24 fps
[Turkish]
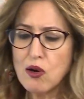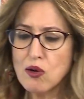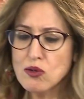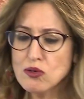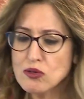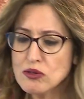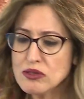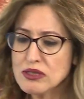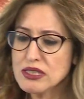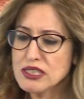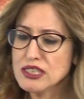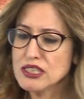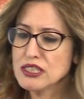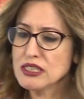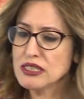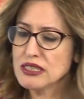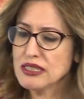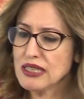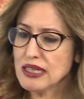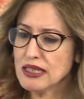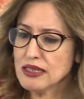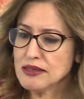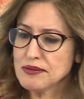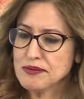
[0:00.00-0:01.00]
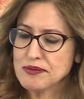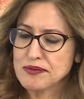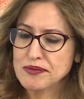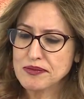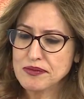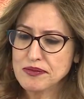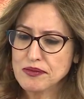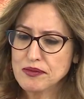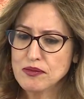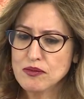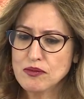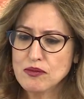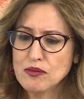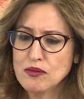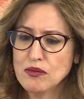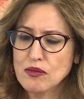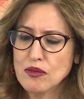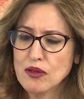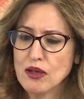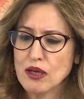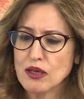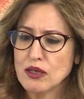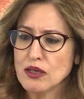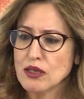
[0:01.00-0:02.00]
Onun dışında
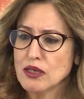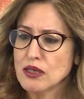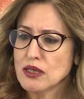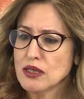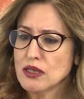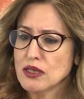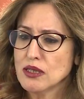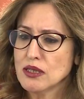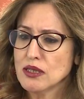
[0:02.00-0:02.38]
e,